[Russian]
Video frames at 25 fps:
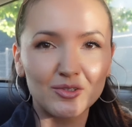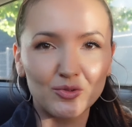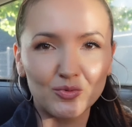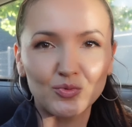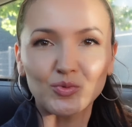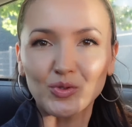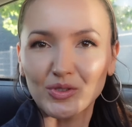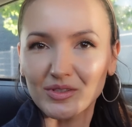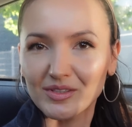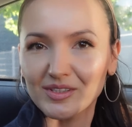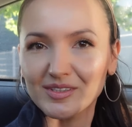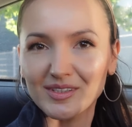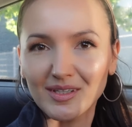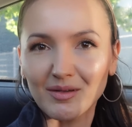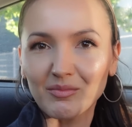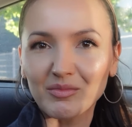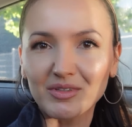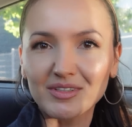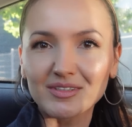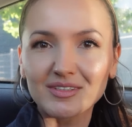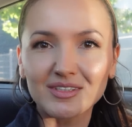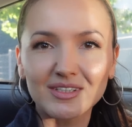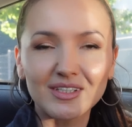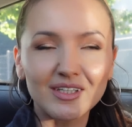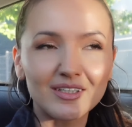Ну, это
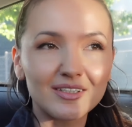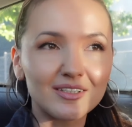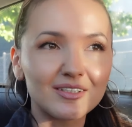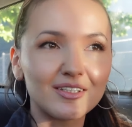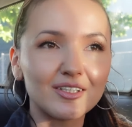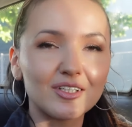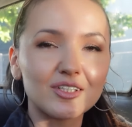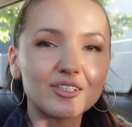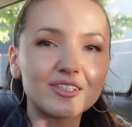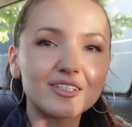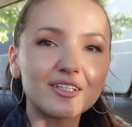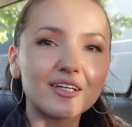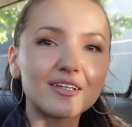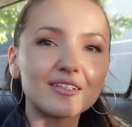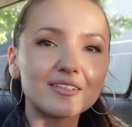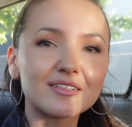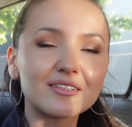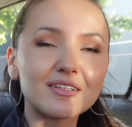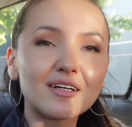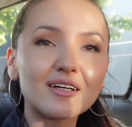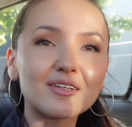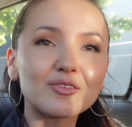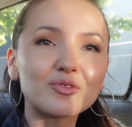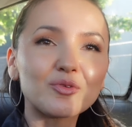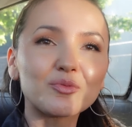самая интересная часть,
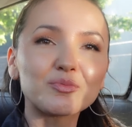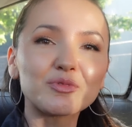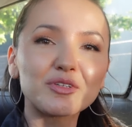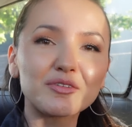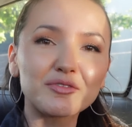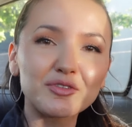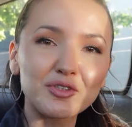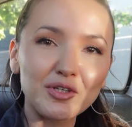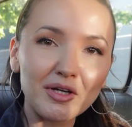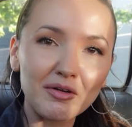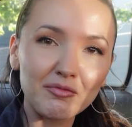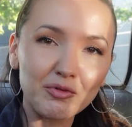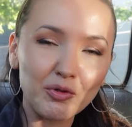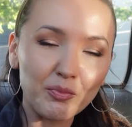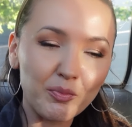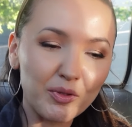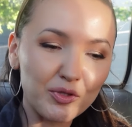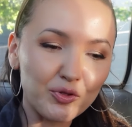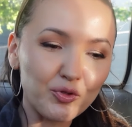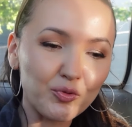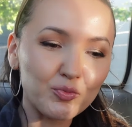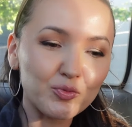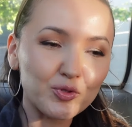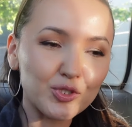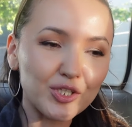да. Но мне все равно
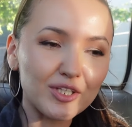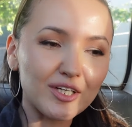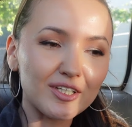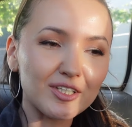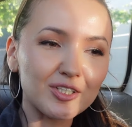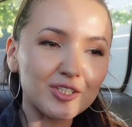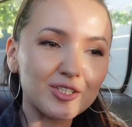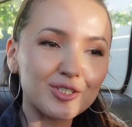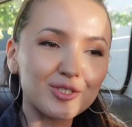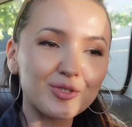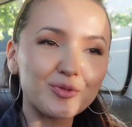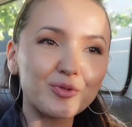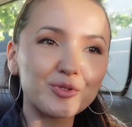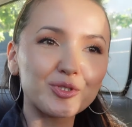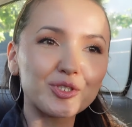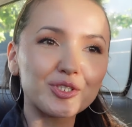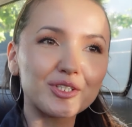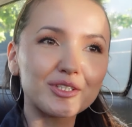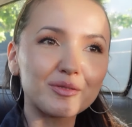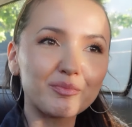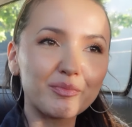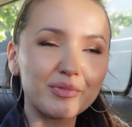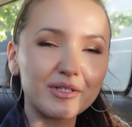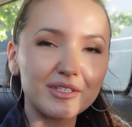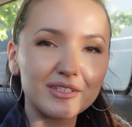потом уже, конечно,
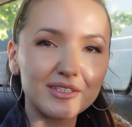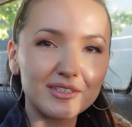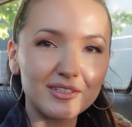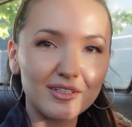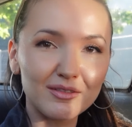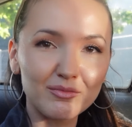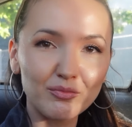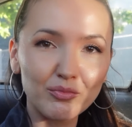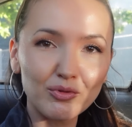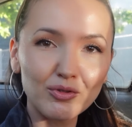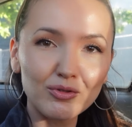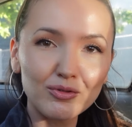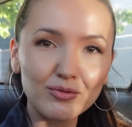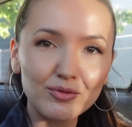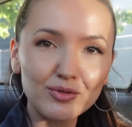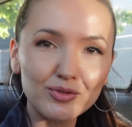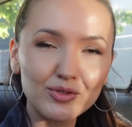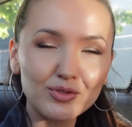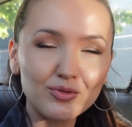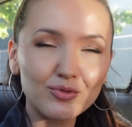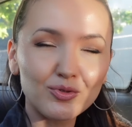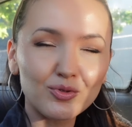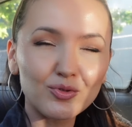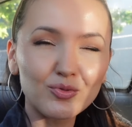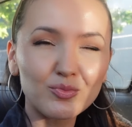хочется показать
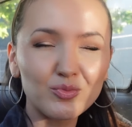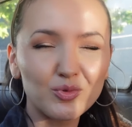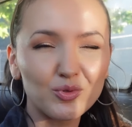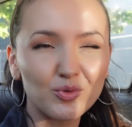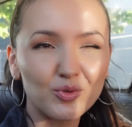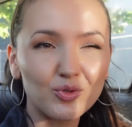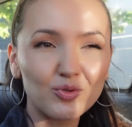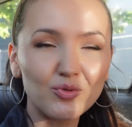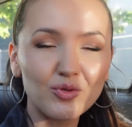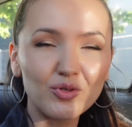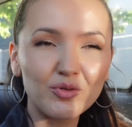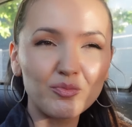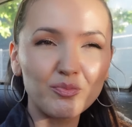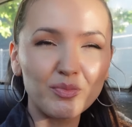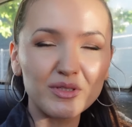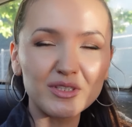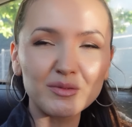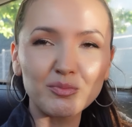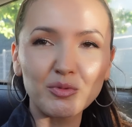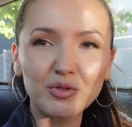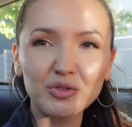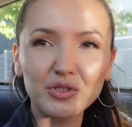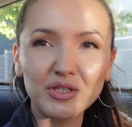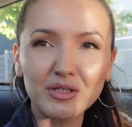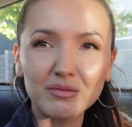полностью рум Ну и
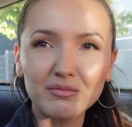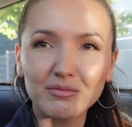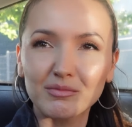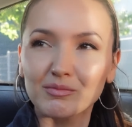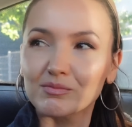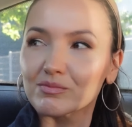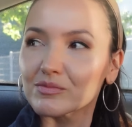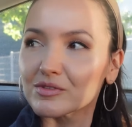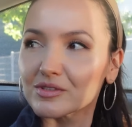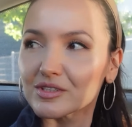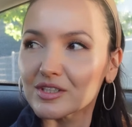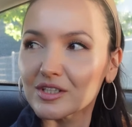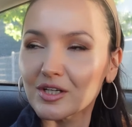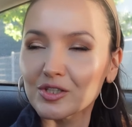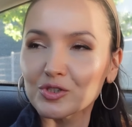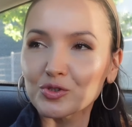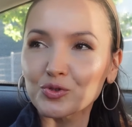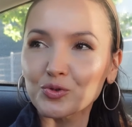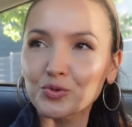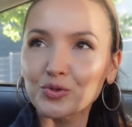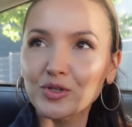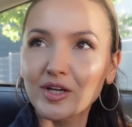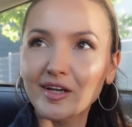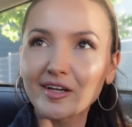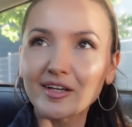посмотрим,
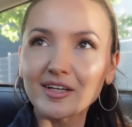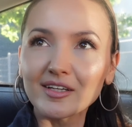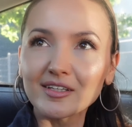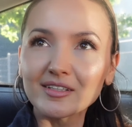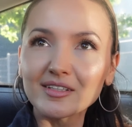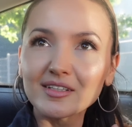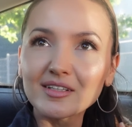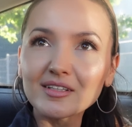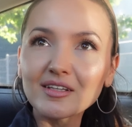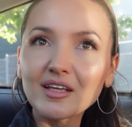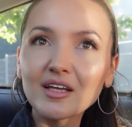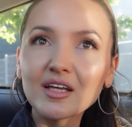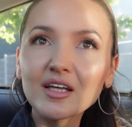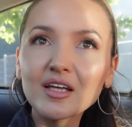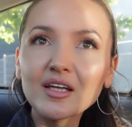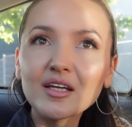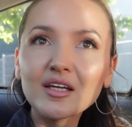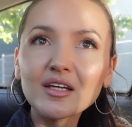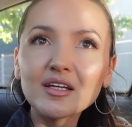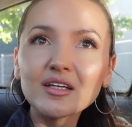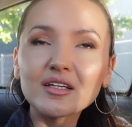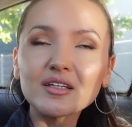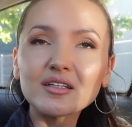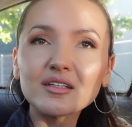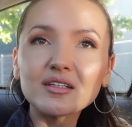захочу я или нет.
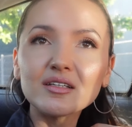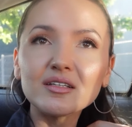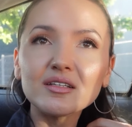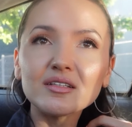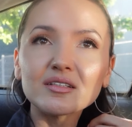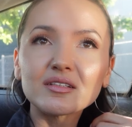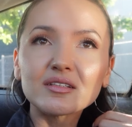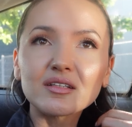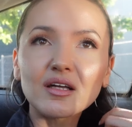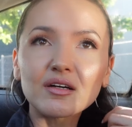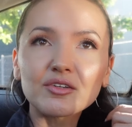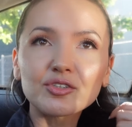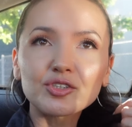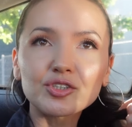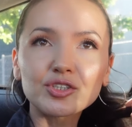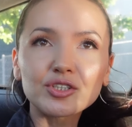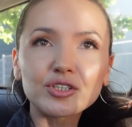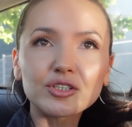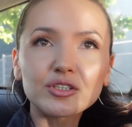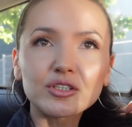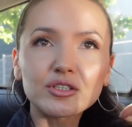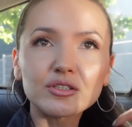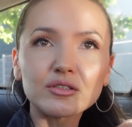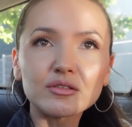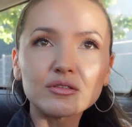И
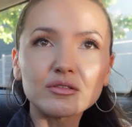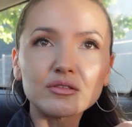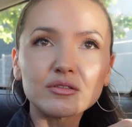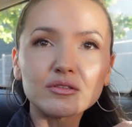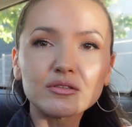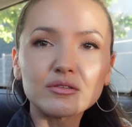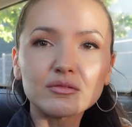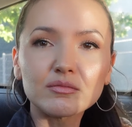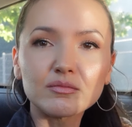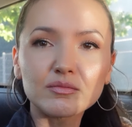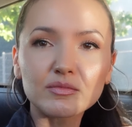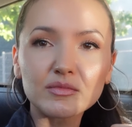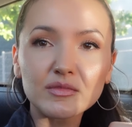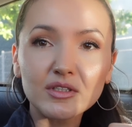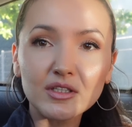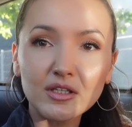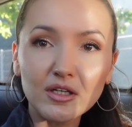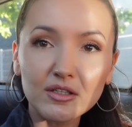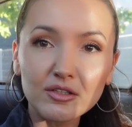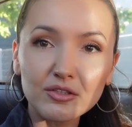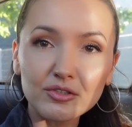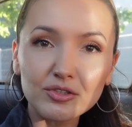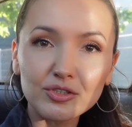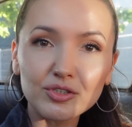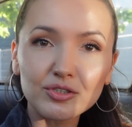также, э,
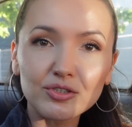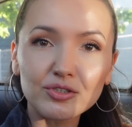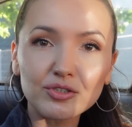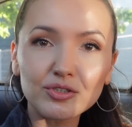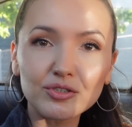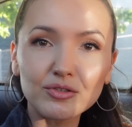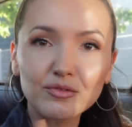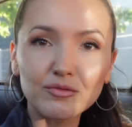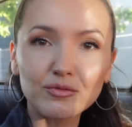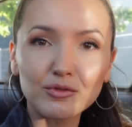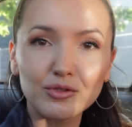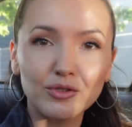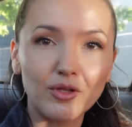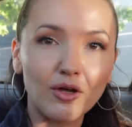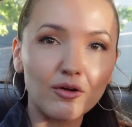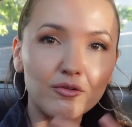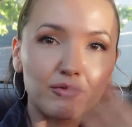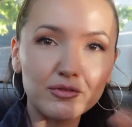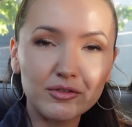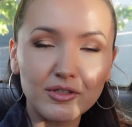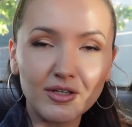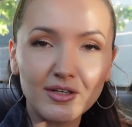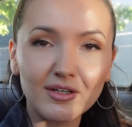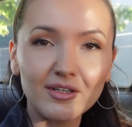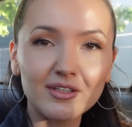конечно же, вот так
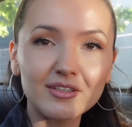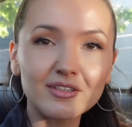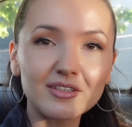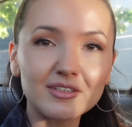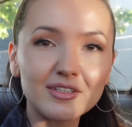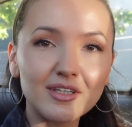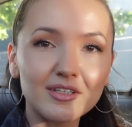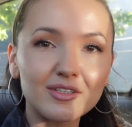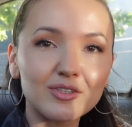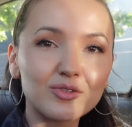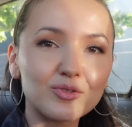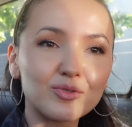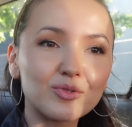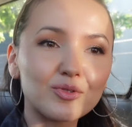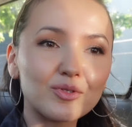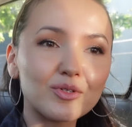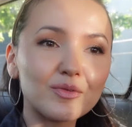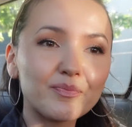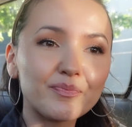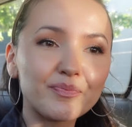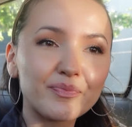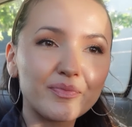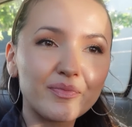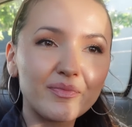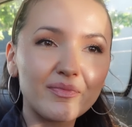вот
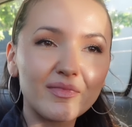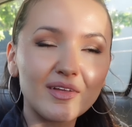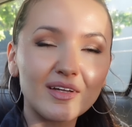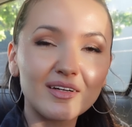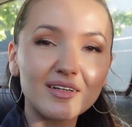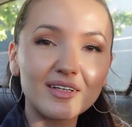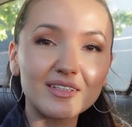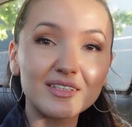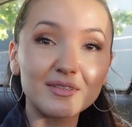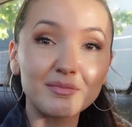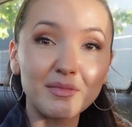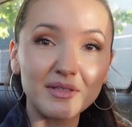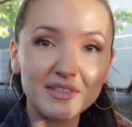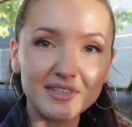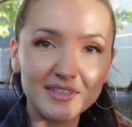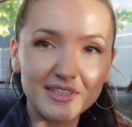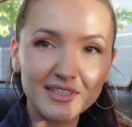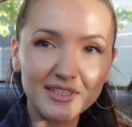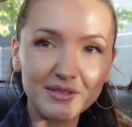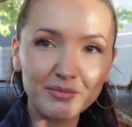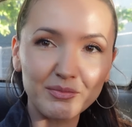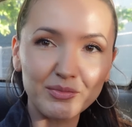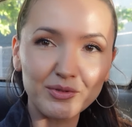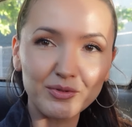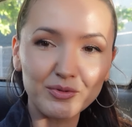организацию
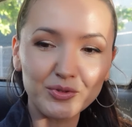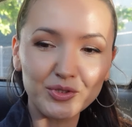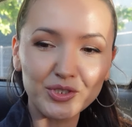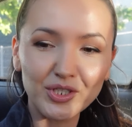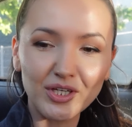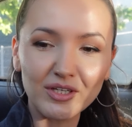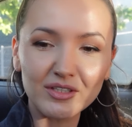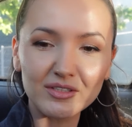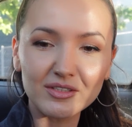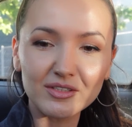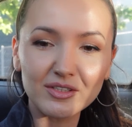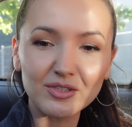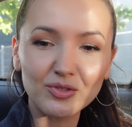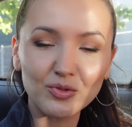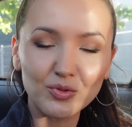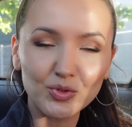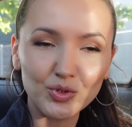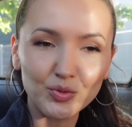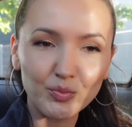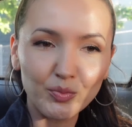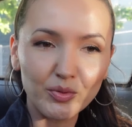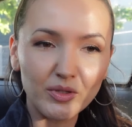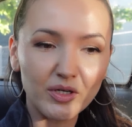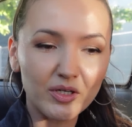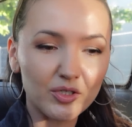косметики, получается,
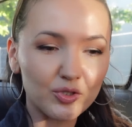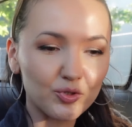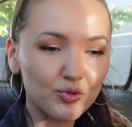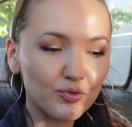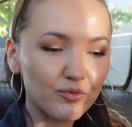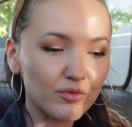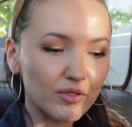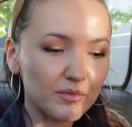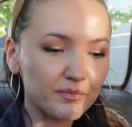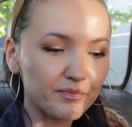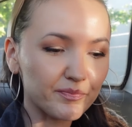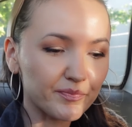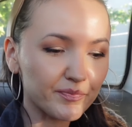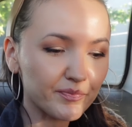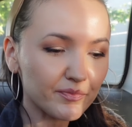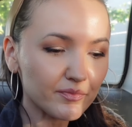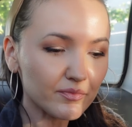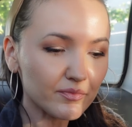тоже покажу вам.